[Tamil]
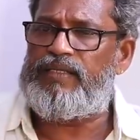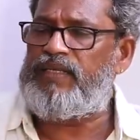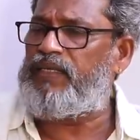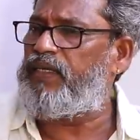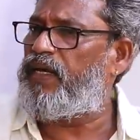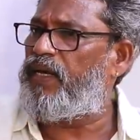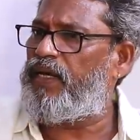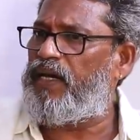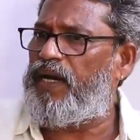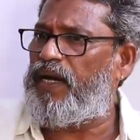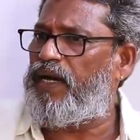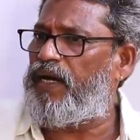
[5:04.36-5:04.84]

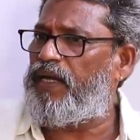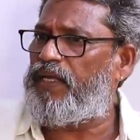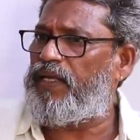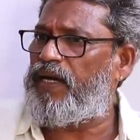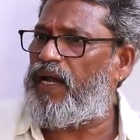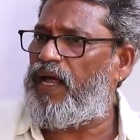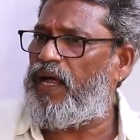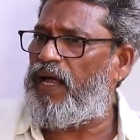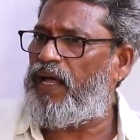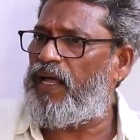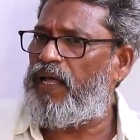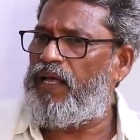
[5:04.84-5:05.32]
ரசிகன் என்ன
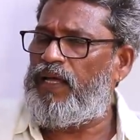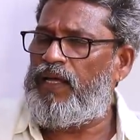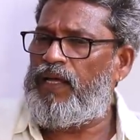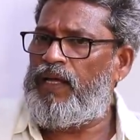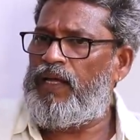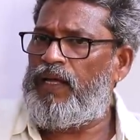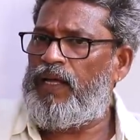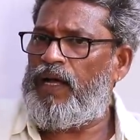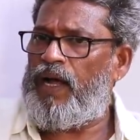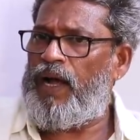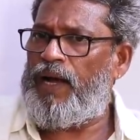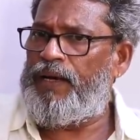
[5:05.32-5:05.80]
நினைக்கிறான்
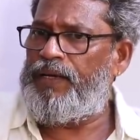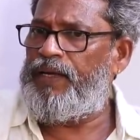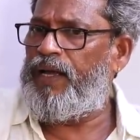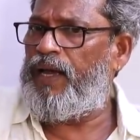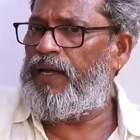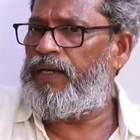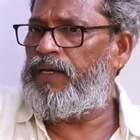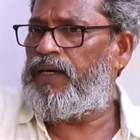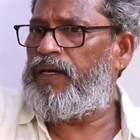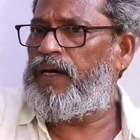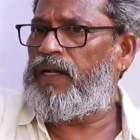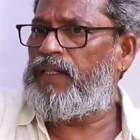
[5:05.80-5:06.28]

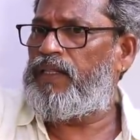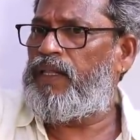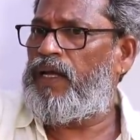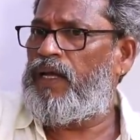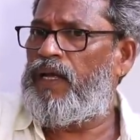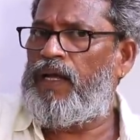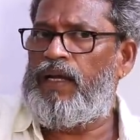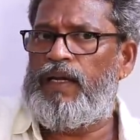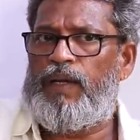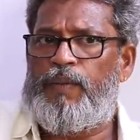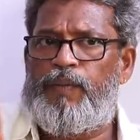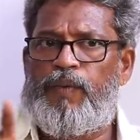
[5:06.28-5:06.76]
அநியாயம்
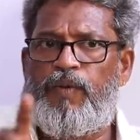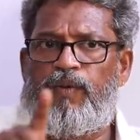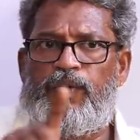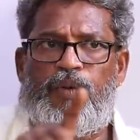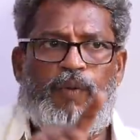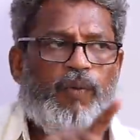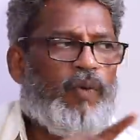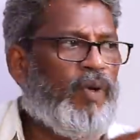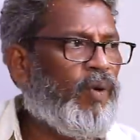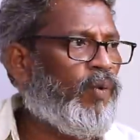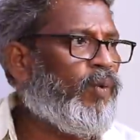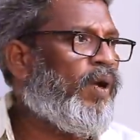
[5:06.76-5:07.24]
நடந்தால் நம்ம
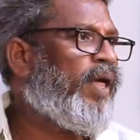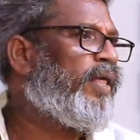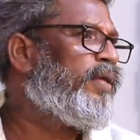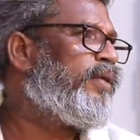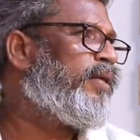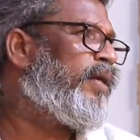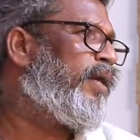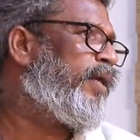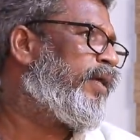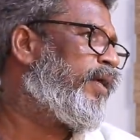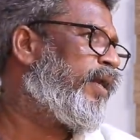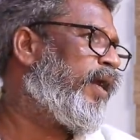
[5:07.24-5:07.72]
வந்து
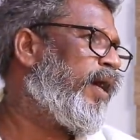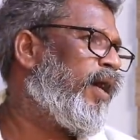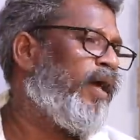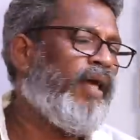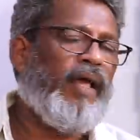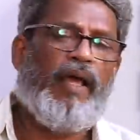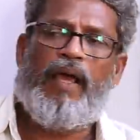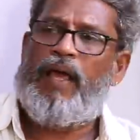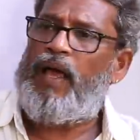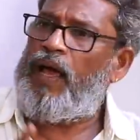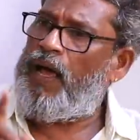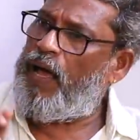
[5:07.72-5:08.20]
விடக்கூடாதுன்னு நினைக்கிறான்
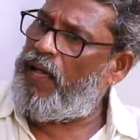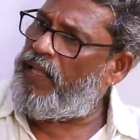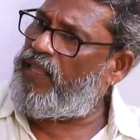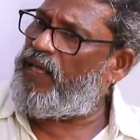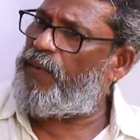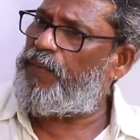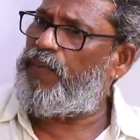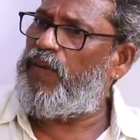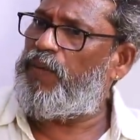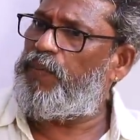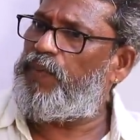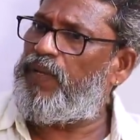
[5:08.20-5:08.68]

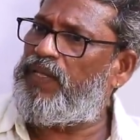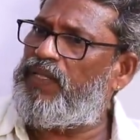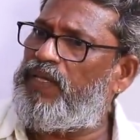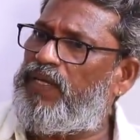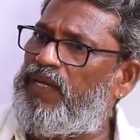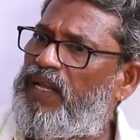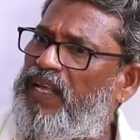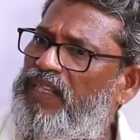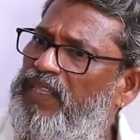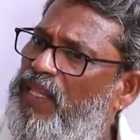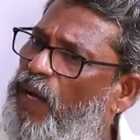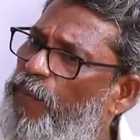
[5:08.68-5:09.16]
அதே மாதிரி
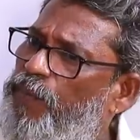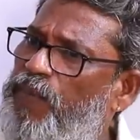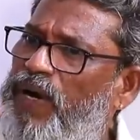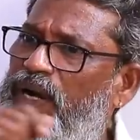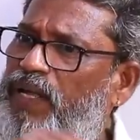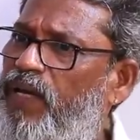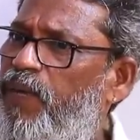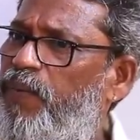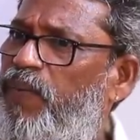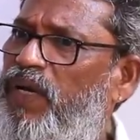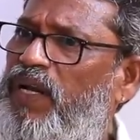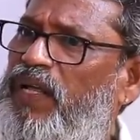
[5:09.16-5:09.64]
பார்த்தீங்கன்னா தம்
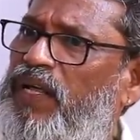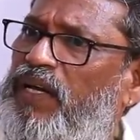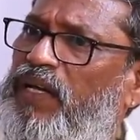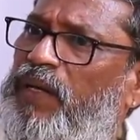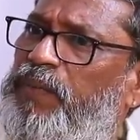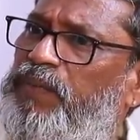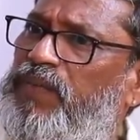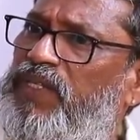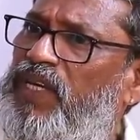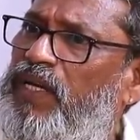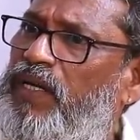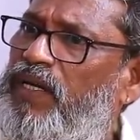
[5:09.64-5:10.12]
அடிக்க மாட்டார்
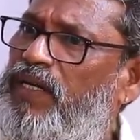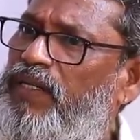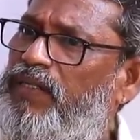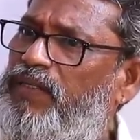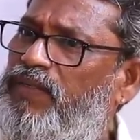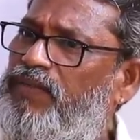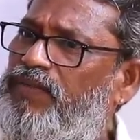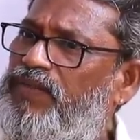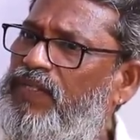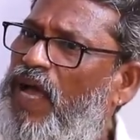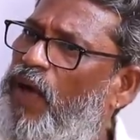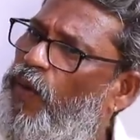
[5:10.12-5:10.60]
எம்ஜிஆர்
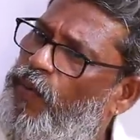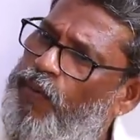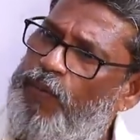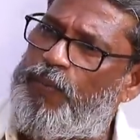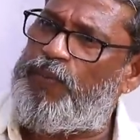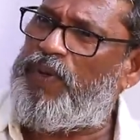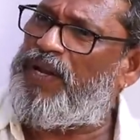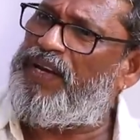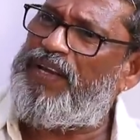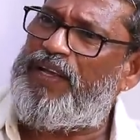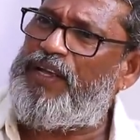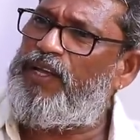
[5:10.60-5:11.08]
ஒரு
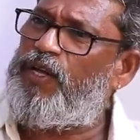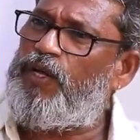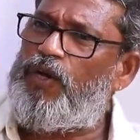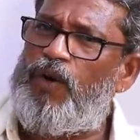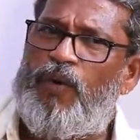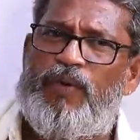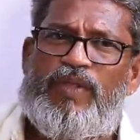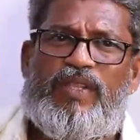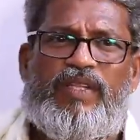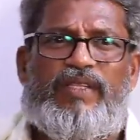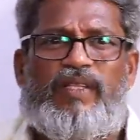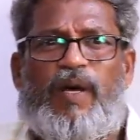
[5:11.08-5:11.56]
பெரிய
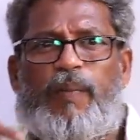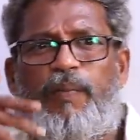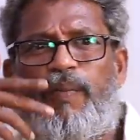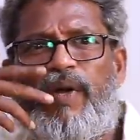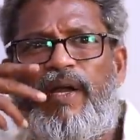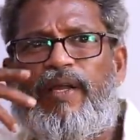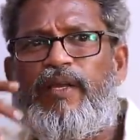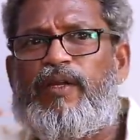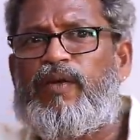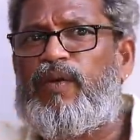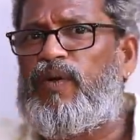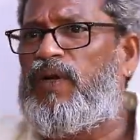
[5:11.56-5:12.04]
ஹீரோ வந்து தம்
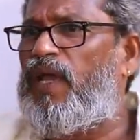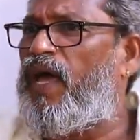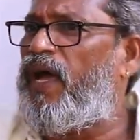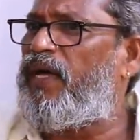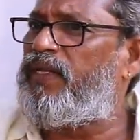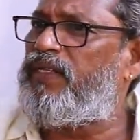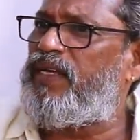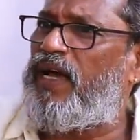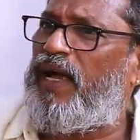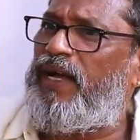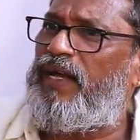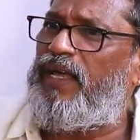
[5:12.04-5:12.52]
அடிக்கணும்ல
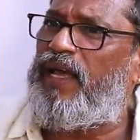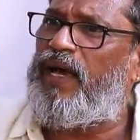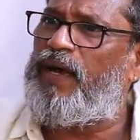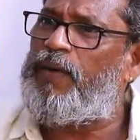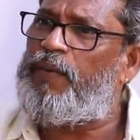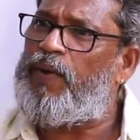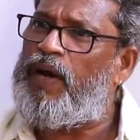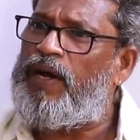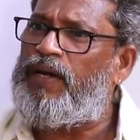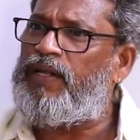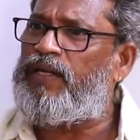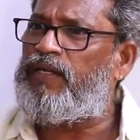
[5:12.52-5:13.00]

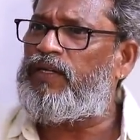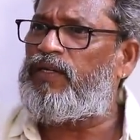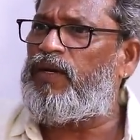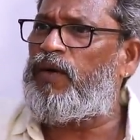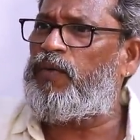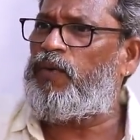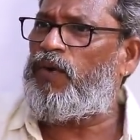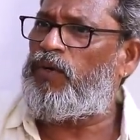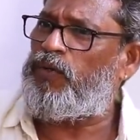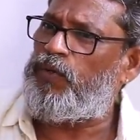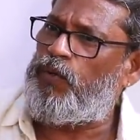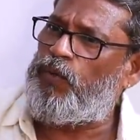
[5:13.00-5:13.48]
ஜாலியாக
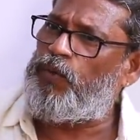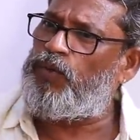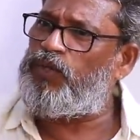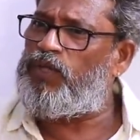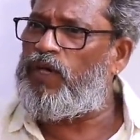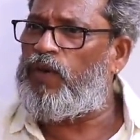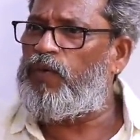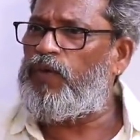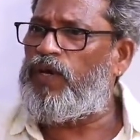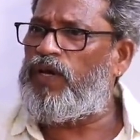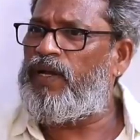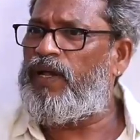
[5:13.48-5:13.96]
அடிக்கணும் ஒரு
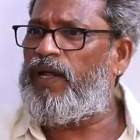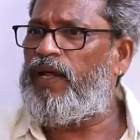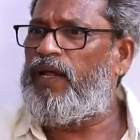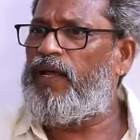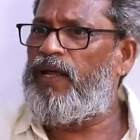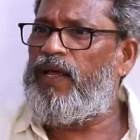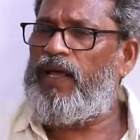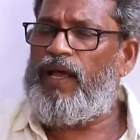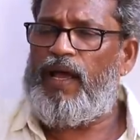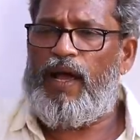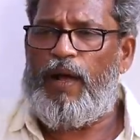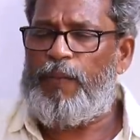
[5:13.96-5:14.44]
யூத் அவர்
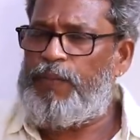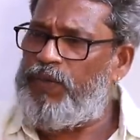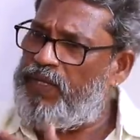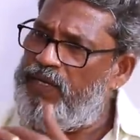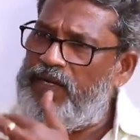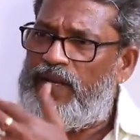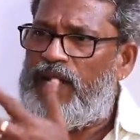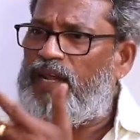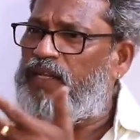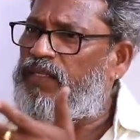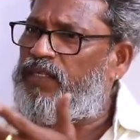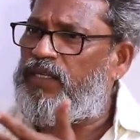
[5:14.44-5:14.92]

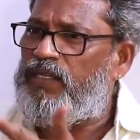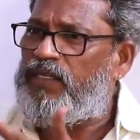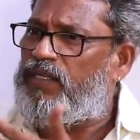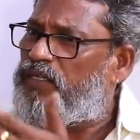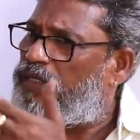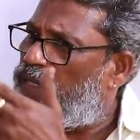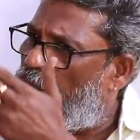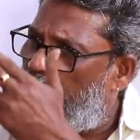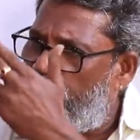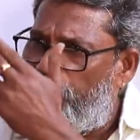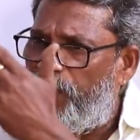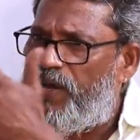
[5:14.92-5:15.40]
அப்படின்லாம் சீன்
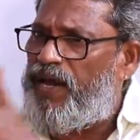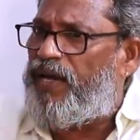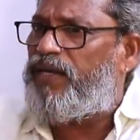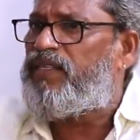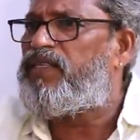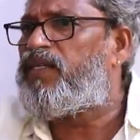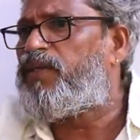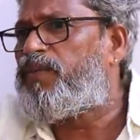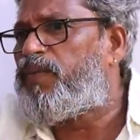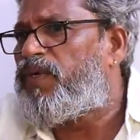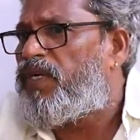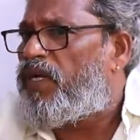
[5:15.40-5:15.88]
தம்மே
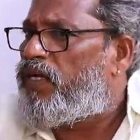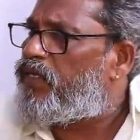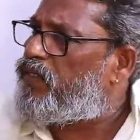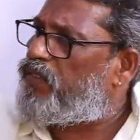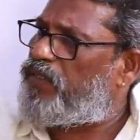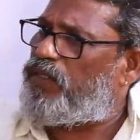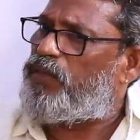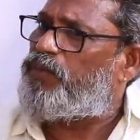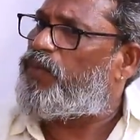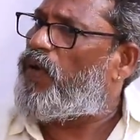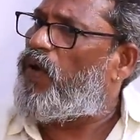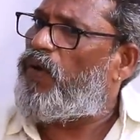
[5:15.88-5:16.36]
அடிச்சிட மாட்டார்
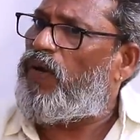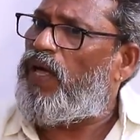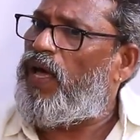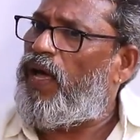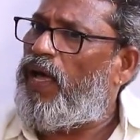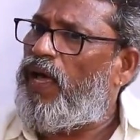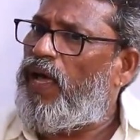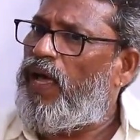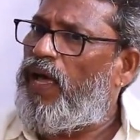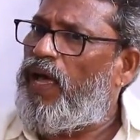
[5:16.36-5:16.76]
சினிமாவில்